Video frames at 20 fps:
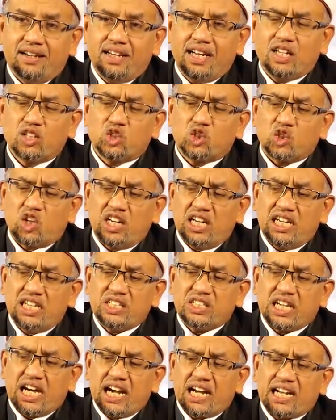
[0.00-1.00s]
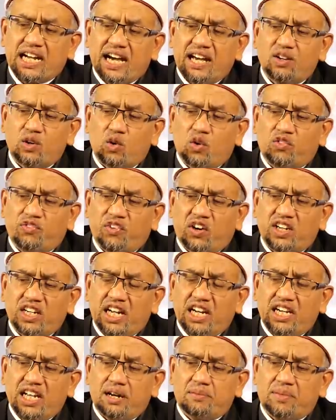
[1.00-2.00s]
นั้นส่วนหนึ่งจากการกูฟอดใน
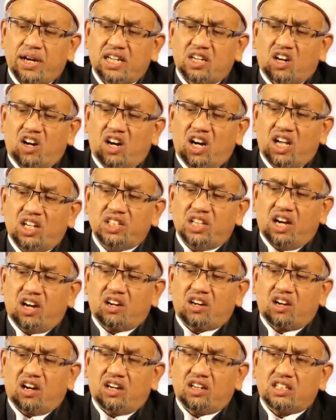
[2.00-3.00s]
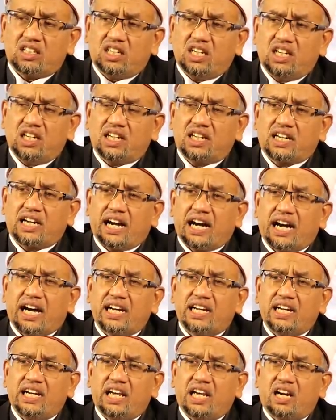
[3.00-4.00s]
เนียมัตของอัลลอฮ์ก็คือการ
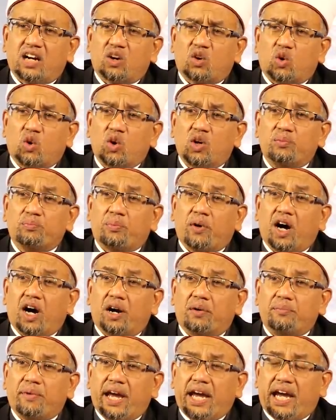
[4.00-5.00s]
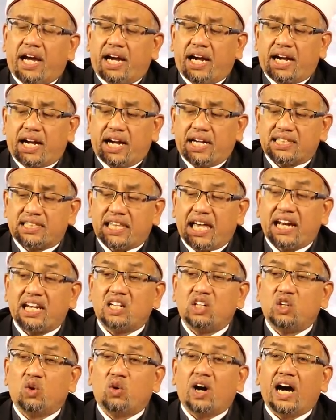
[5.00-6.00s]
เนรคุณพ่อแม่อกตัญ
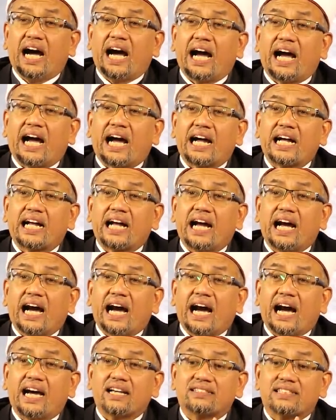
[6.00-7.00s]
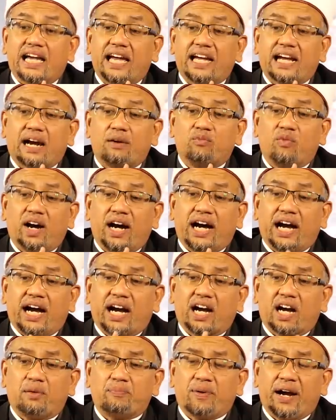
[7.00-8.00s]
ญูอะใส่คำว่าอะ
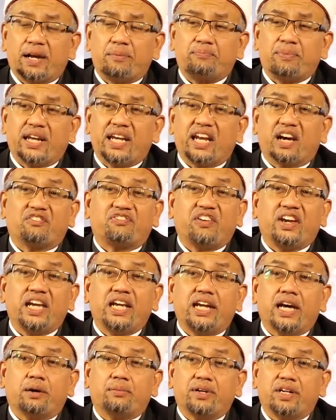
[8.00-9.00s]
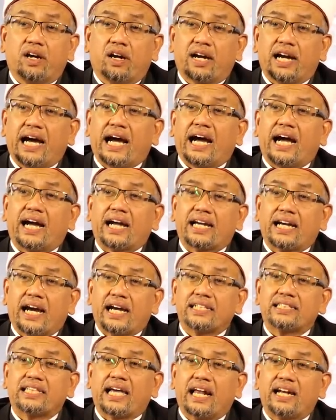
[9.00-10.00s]
เข้าไปเป็นนาฟีแล้วพี่น้องอะก
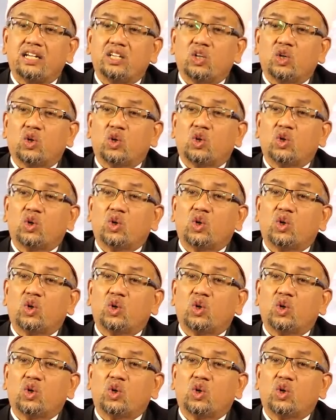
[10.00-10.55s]
ตัญญู